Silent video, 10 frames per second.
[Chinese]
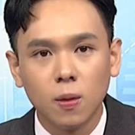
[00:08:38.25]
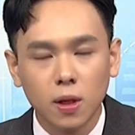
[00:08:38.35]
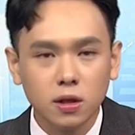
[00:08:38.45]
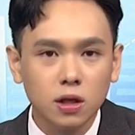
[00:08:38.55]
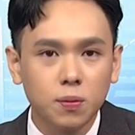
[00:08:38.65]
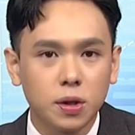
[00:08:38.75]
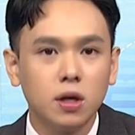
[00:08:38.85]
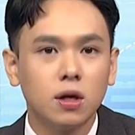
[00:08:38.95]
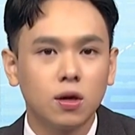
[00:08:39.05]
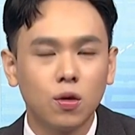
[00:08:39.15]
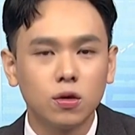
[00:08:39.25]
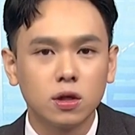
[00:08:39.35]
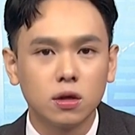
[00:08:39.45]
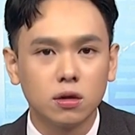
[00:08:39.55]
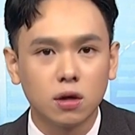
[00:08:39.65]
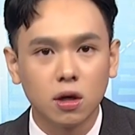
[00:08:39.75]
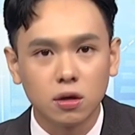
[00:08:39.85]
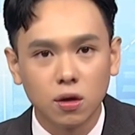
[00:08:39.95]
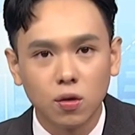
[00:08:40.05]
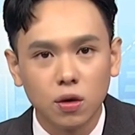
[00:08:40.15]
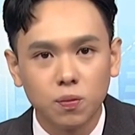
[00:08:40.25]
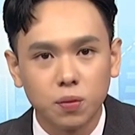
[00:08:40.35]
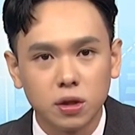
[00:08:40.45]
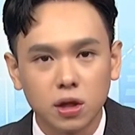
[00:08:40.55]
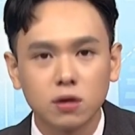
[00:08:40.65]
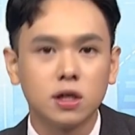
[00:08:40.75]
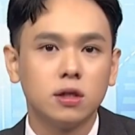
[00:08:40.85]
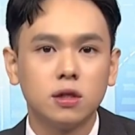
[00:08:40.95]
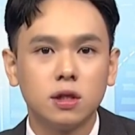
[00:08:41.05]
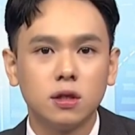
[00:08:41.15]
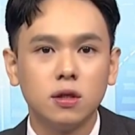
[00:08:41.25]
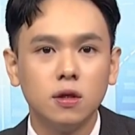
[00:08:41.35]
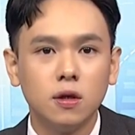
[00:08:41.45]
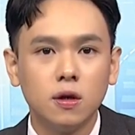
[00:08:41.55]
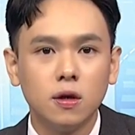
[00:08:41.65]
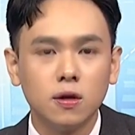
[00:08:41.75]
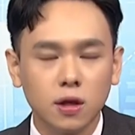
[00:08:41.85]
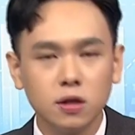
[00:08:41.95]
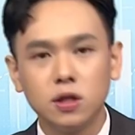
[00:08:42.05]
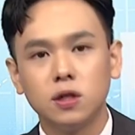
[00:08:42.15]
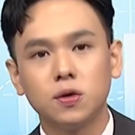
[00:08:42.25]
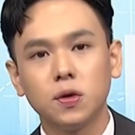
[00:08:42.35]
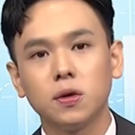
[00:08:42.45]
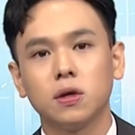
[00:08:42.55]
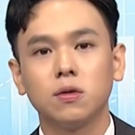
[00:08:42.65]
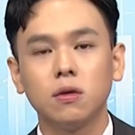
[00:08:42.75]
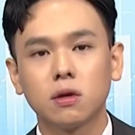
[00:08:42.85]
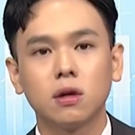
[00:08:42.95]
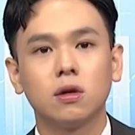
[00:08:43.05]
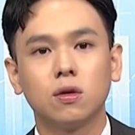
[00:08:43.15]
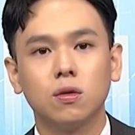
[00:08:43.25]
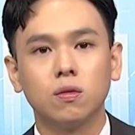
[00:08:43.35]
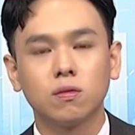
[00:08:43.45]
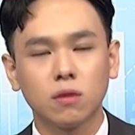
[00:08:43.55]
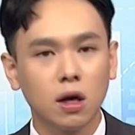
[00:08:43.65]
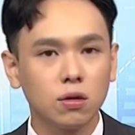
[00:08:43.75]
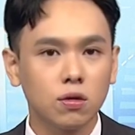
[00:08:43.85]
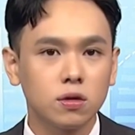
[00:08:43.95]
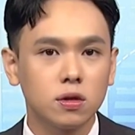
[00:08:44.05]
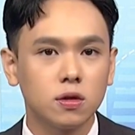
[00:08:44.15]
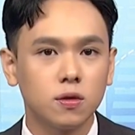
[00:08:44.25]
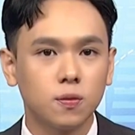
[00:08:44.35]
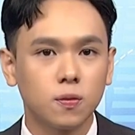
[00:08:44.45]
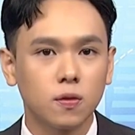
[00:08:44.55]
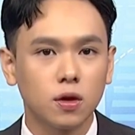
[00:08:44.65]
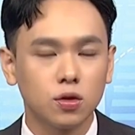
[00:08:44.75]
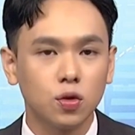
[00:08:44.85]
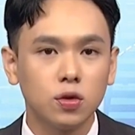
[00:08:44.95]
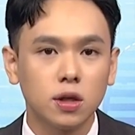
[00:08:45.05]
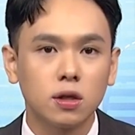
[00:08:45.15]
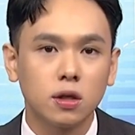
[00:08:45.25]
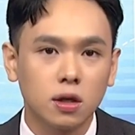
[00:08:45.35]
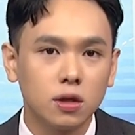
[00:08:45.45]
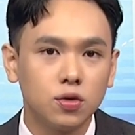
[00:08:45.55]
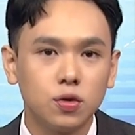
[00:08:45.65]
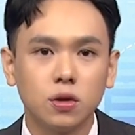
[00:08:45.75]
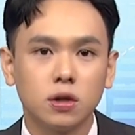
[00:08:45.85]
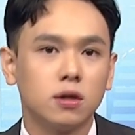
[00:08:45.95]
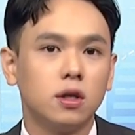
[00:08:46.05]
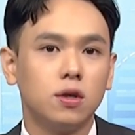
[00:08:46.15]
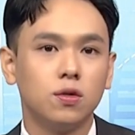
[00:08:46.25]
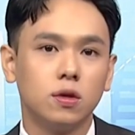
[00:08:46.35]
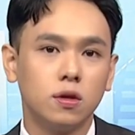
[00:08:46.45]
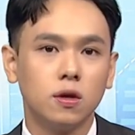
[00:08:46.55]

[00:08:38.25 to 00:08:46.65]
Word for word: 那这个平衡的过程可能会比较艰辛，但是其实对于很多的个股，它都是出现一个更巨额的利润，